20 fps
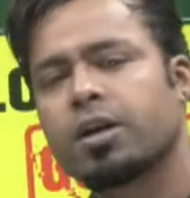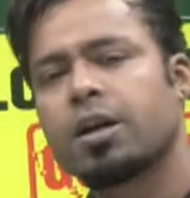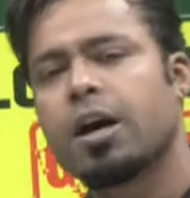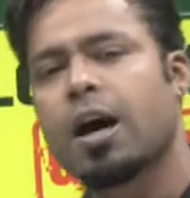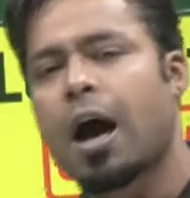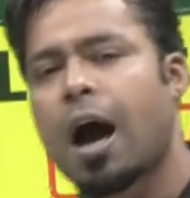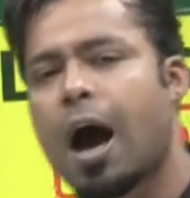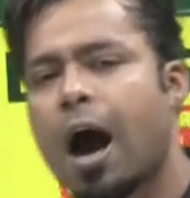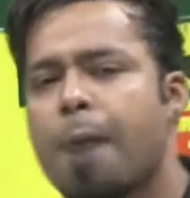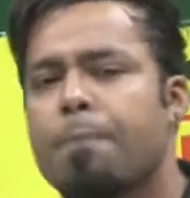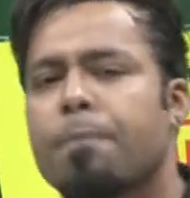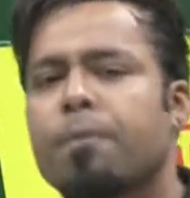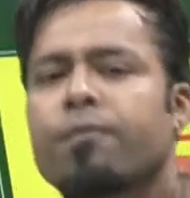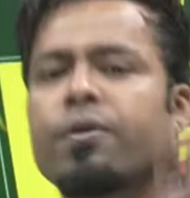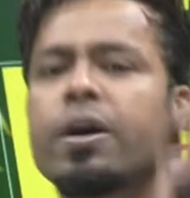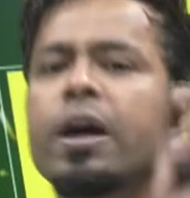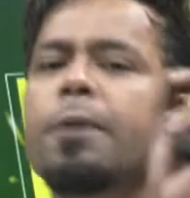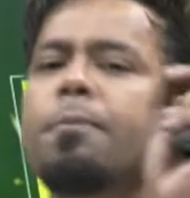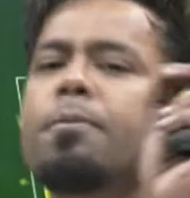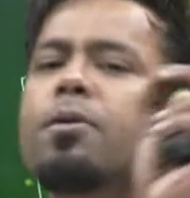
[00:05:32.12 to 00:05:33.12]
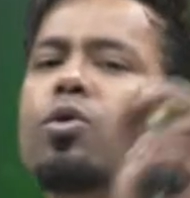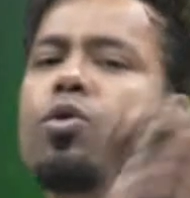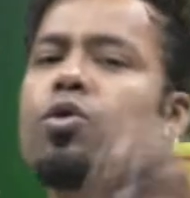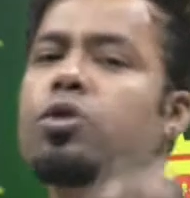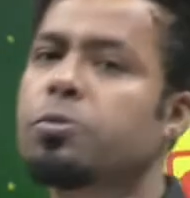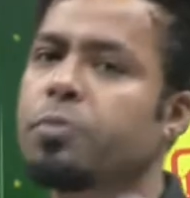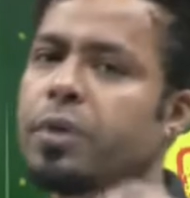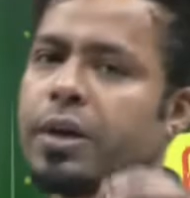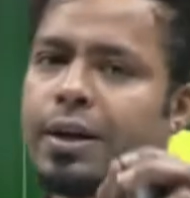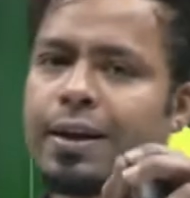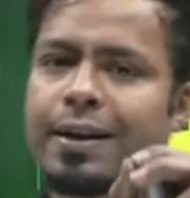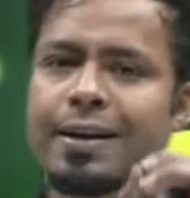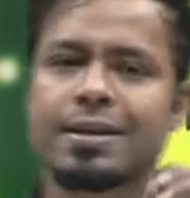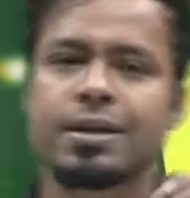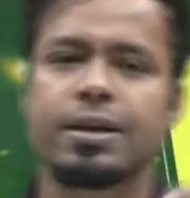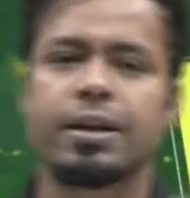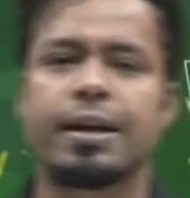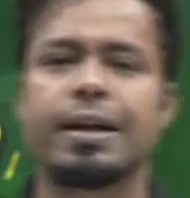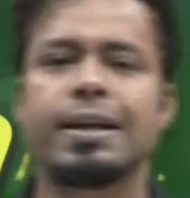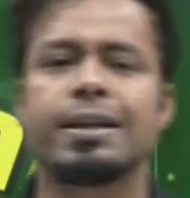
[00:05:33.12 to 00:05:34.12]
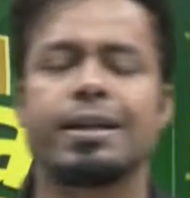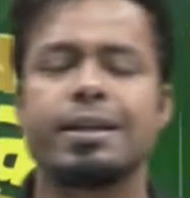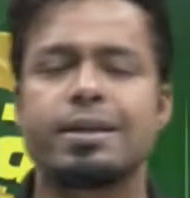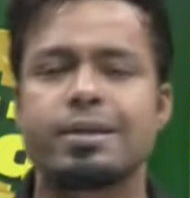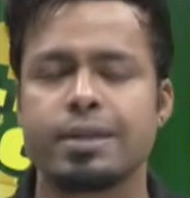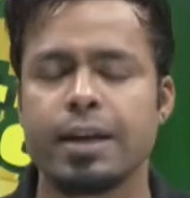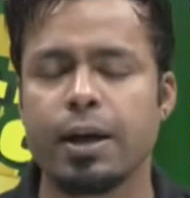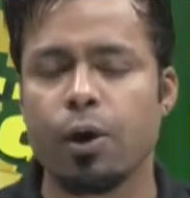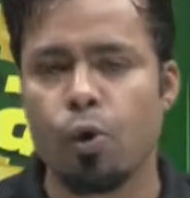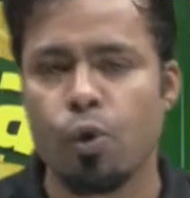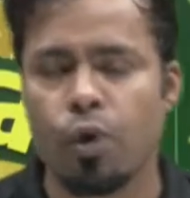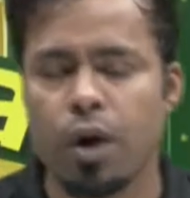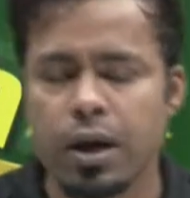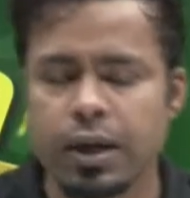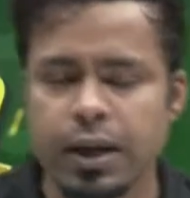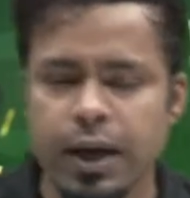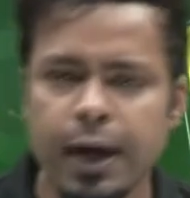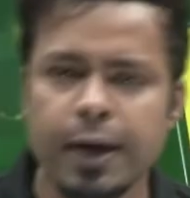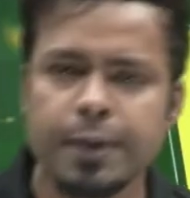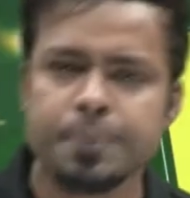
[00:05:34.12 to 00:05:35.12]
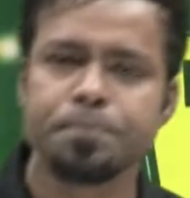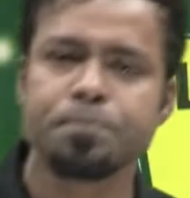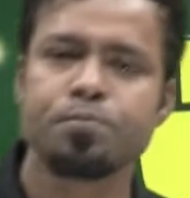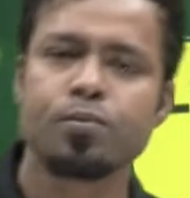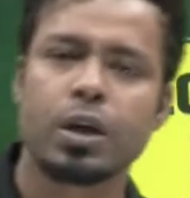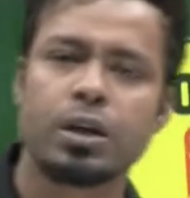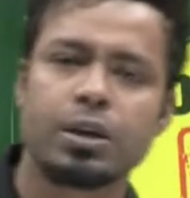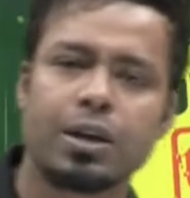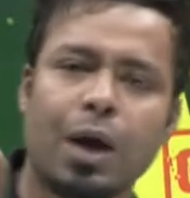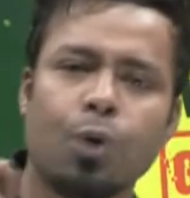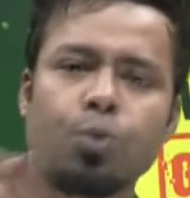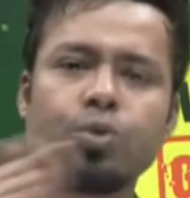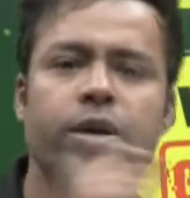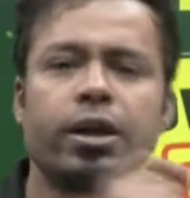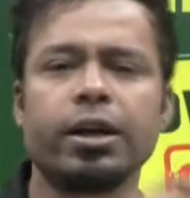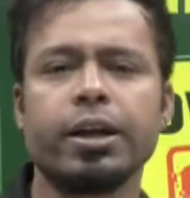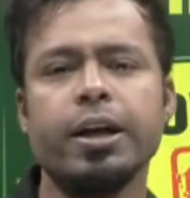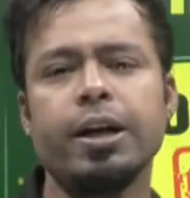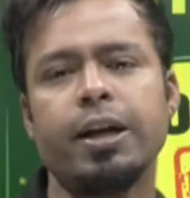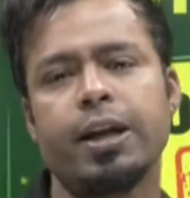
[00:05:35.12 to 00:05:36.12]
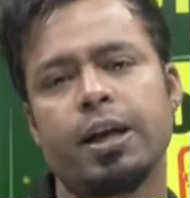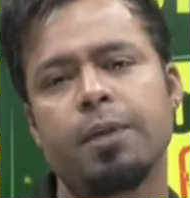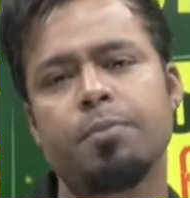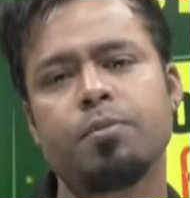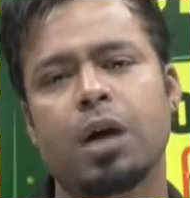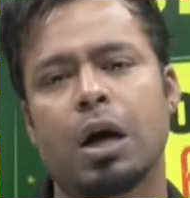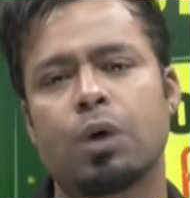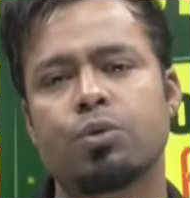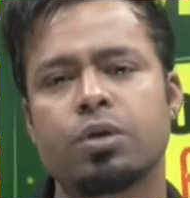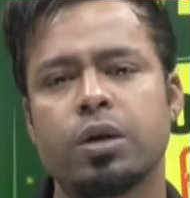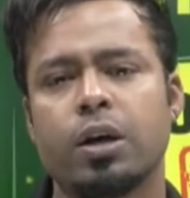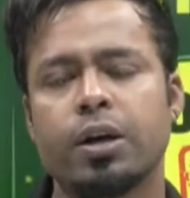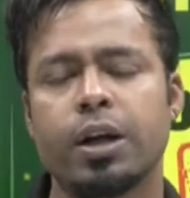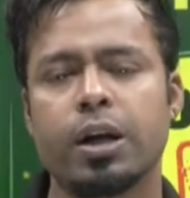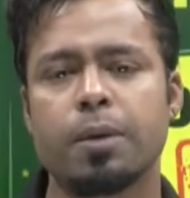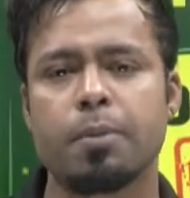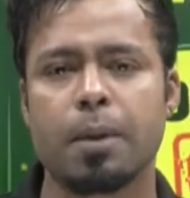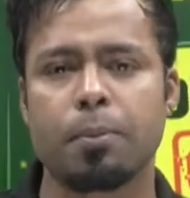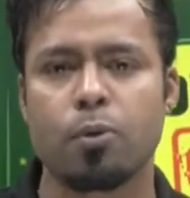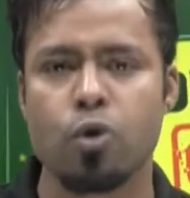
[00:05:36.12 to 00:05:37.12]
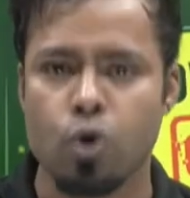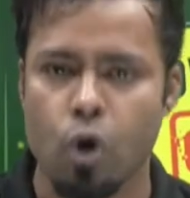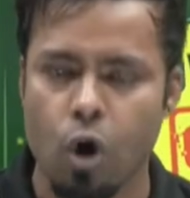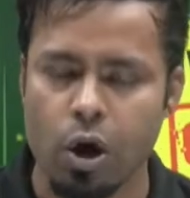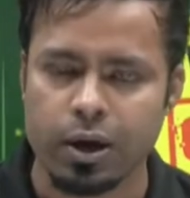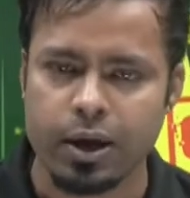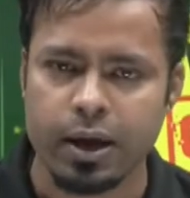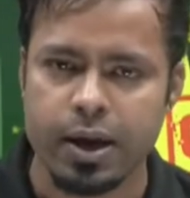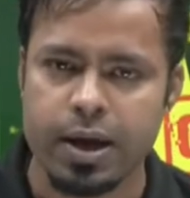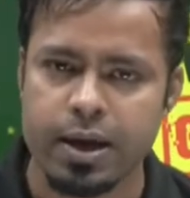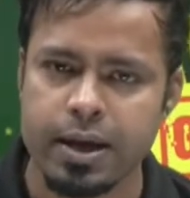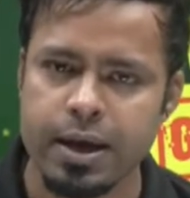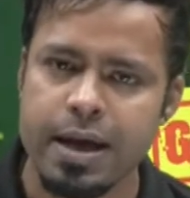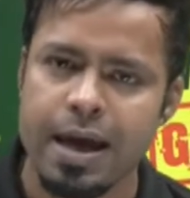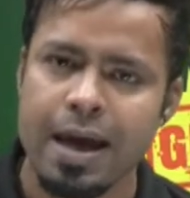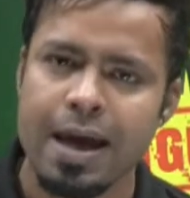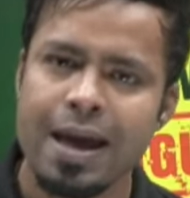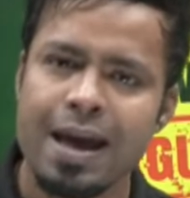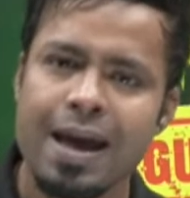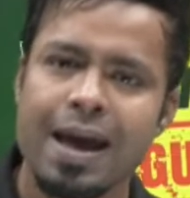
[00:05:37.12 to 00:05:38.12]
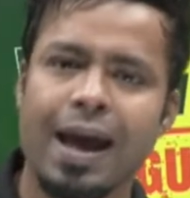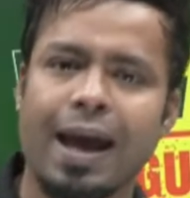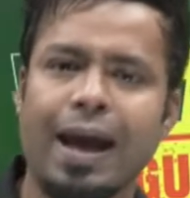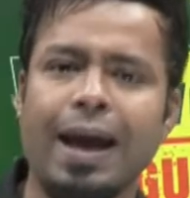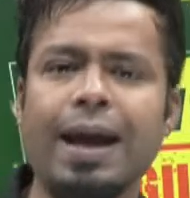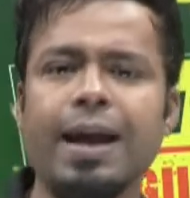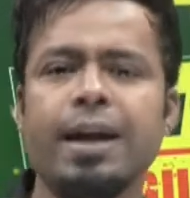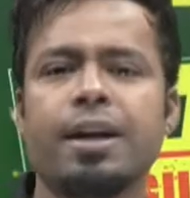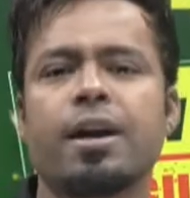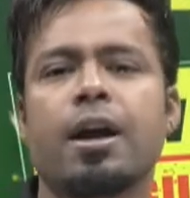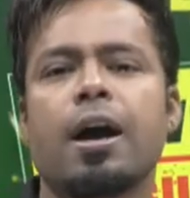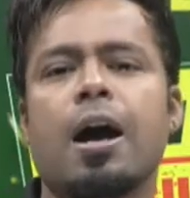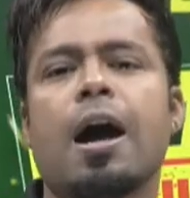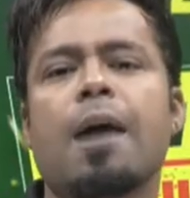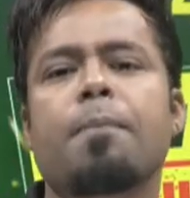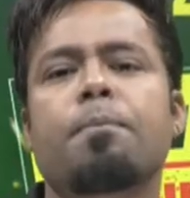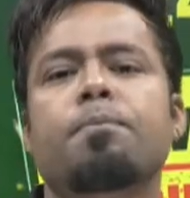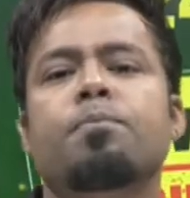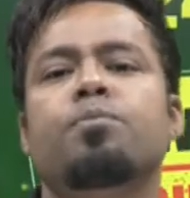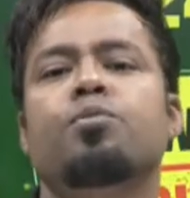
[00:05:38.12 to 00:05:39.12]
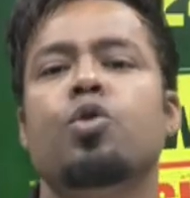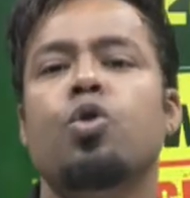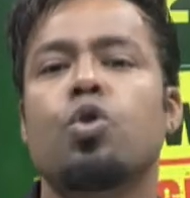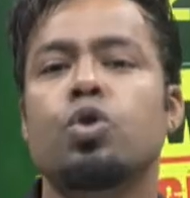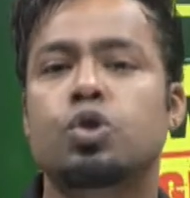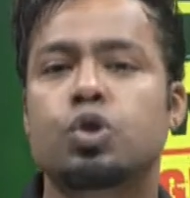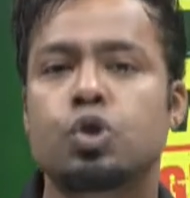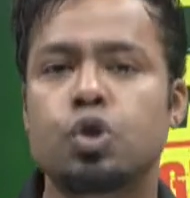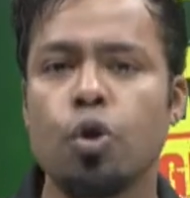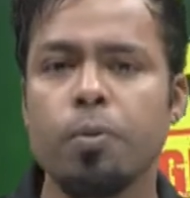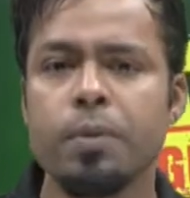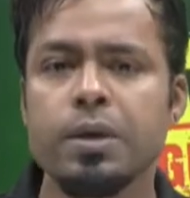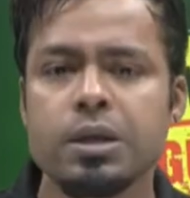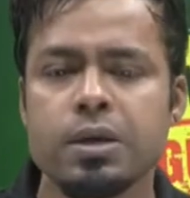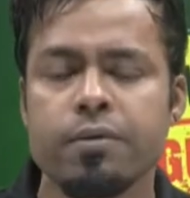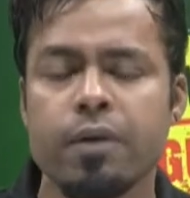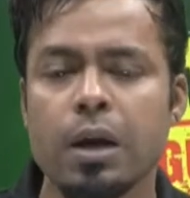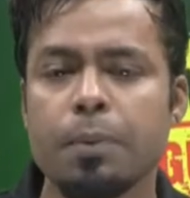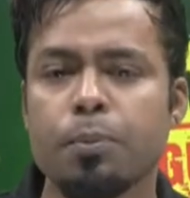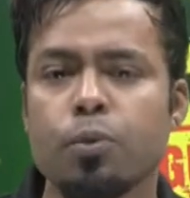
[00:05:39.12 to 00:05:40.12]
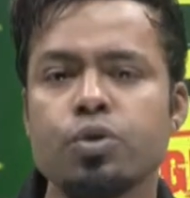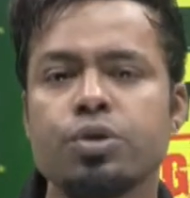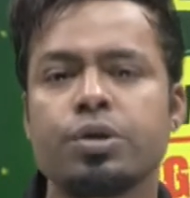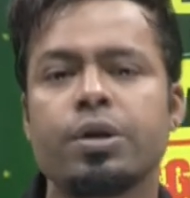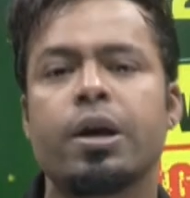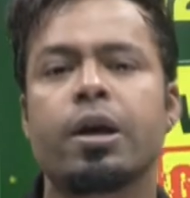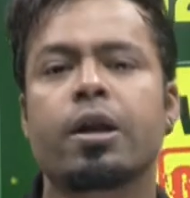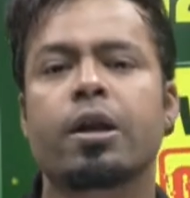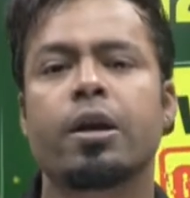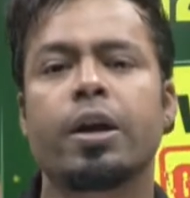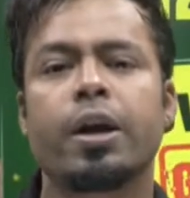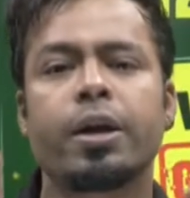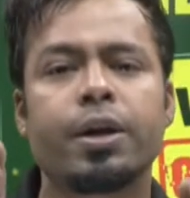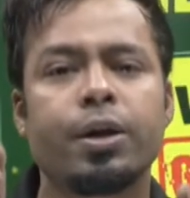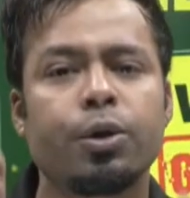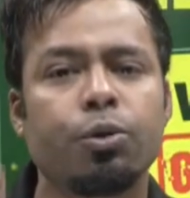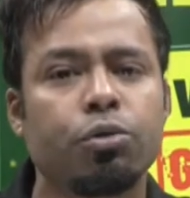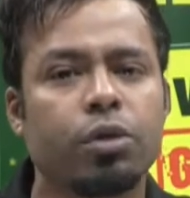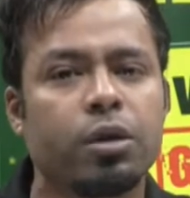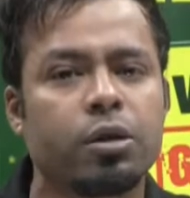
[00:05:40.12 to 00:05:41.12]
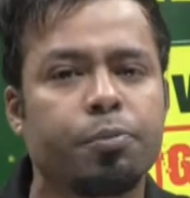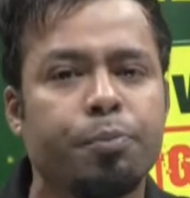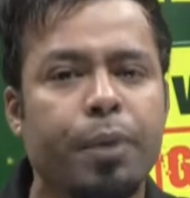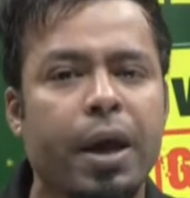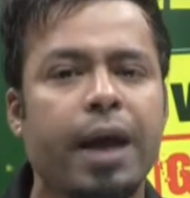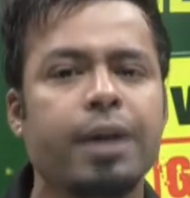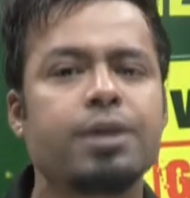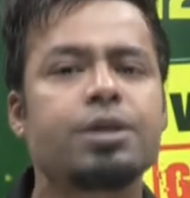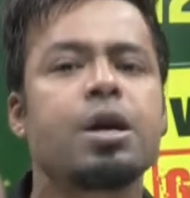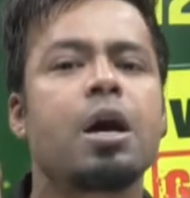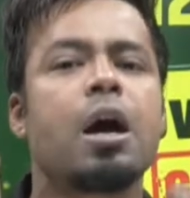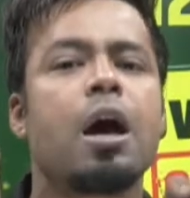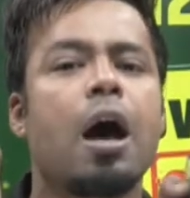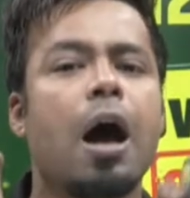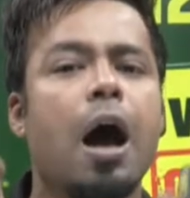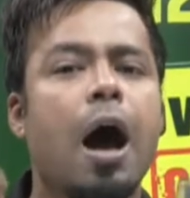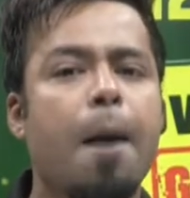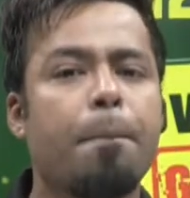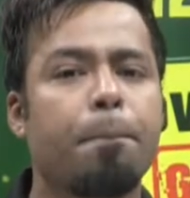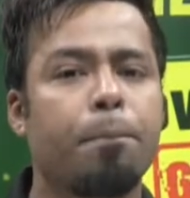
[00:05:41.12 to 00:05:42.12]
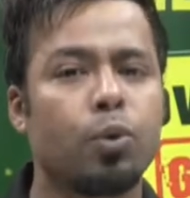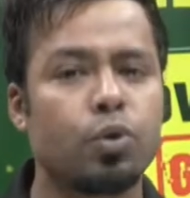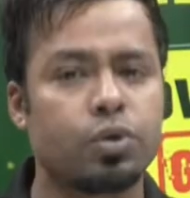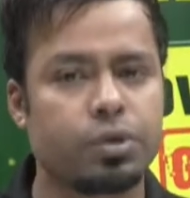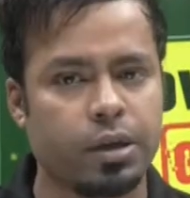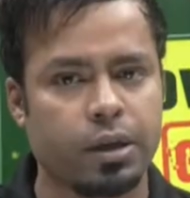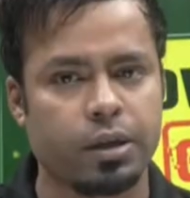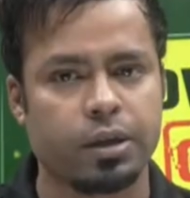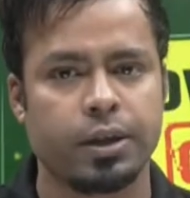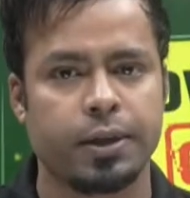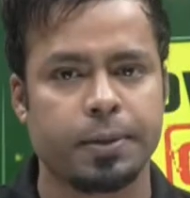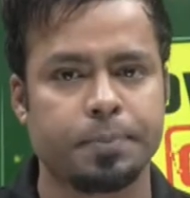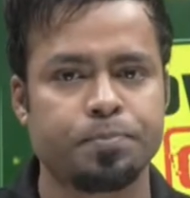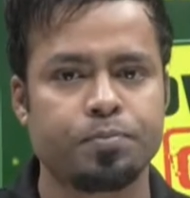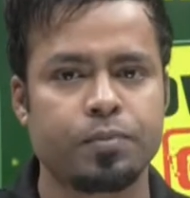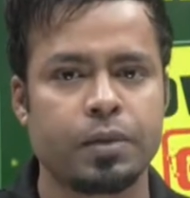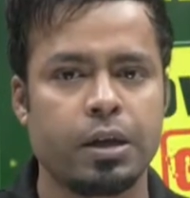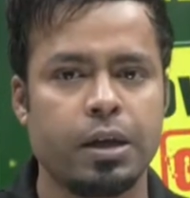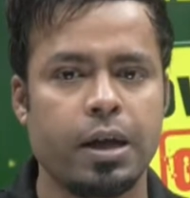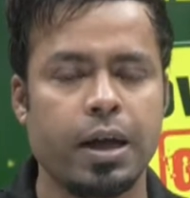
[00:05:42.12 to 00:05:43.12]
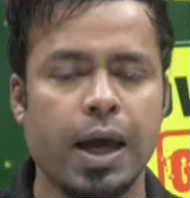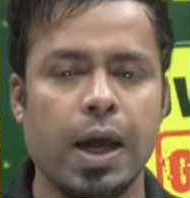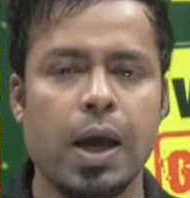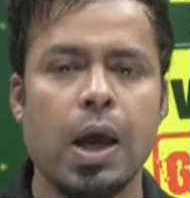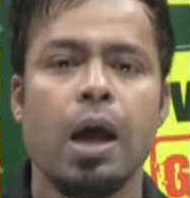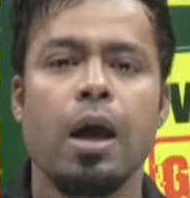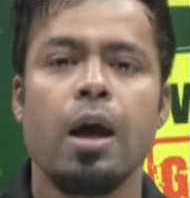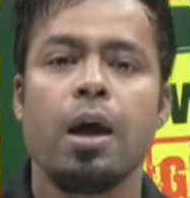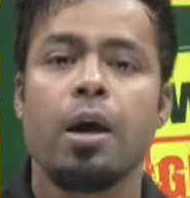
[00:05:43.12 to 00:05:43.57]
कि आप वी कोर्स में इंटरेस्टेड हैं इससे होगा क्या डाउटनट की टीम काउंसलर टीम आपको कॉल करेगी एंड आप को जो भी सवाल पूछने हैं रिलेटेड टू दिस बैच आप पूछ सकते हैं ठीक है